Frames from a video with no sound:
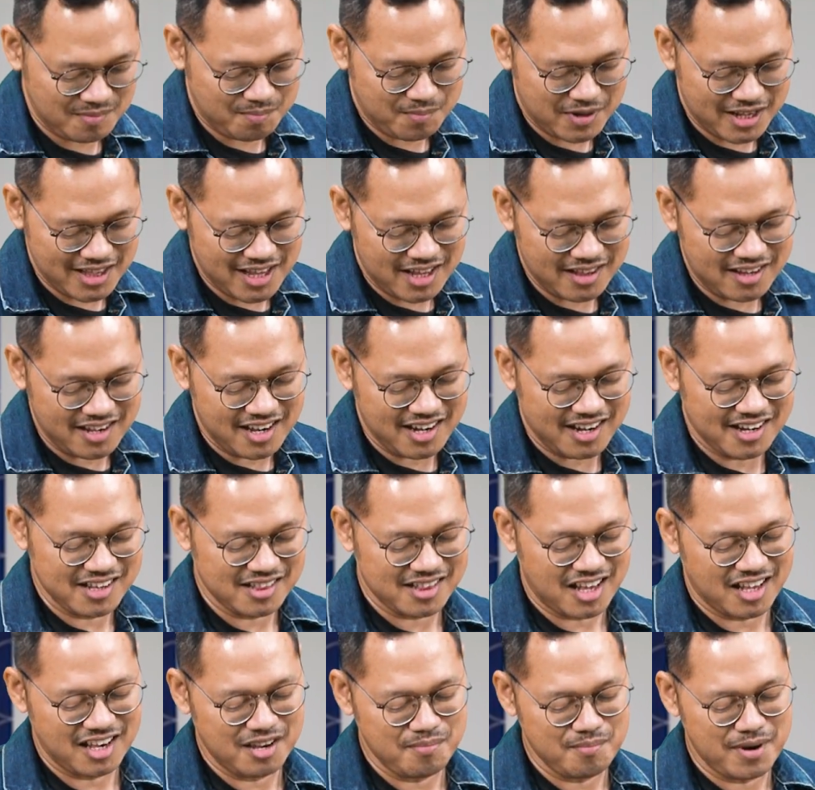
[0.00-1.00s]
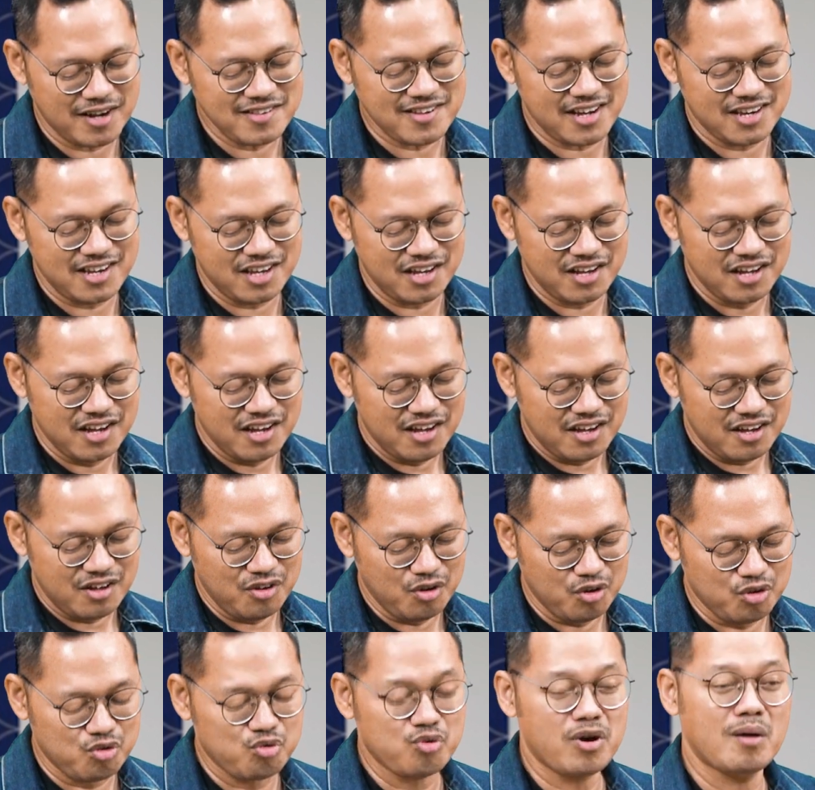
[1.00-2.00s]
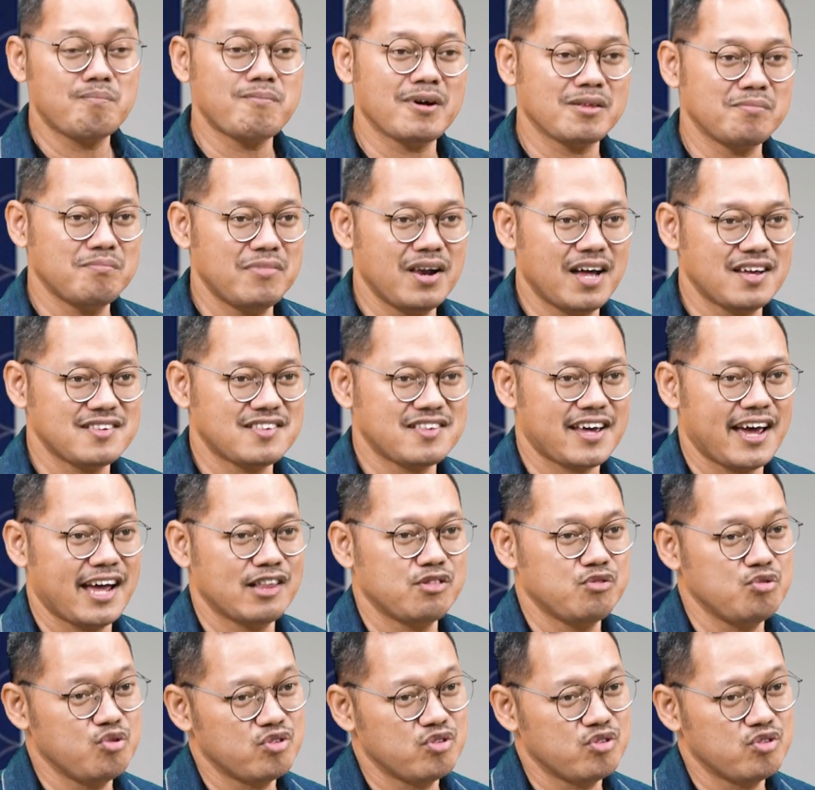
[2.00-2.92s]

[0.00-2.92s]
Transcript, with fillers: Seperti yang tidak kita dibaca di Yosua 14 ayat